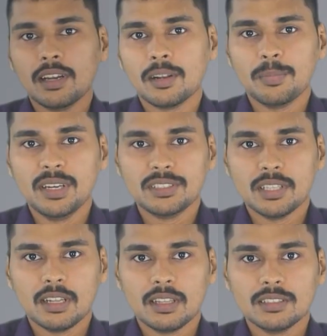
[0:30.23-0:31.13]
ట్రైలర్ బీట్
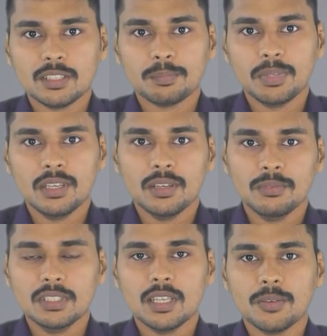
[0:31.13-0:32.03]
చేయలేదని చెప్పి
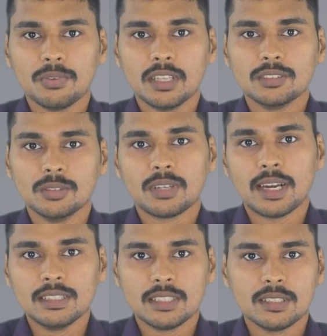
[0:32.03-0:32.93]
విజయ్ ఫ్యాన్స్
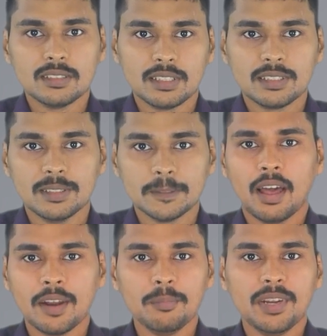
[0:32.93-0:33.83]
ట్రెండ్ చేయడం జరిగింది
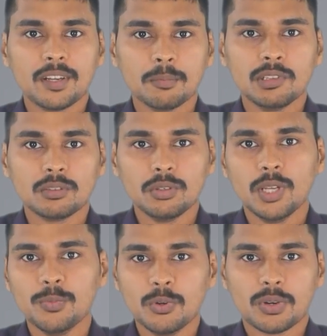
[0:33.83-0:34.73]
అన్బీటబుల్
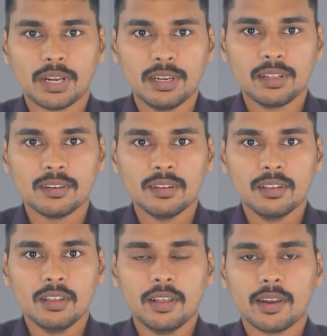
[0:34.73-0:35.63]
తునివు ట్రైలర్
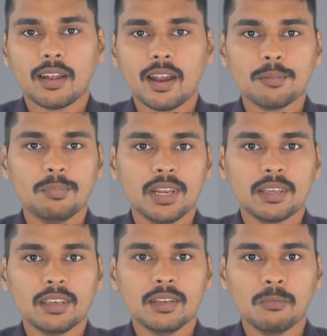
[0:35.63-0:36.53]
రికార్డ్
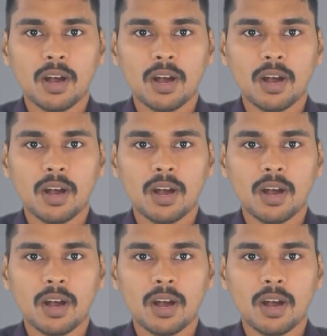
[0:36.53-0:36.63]
బ్రేకింగ్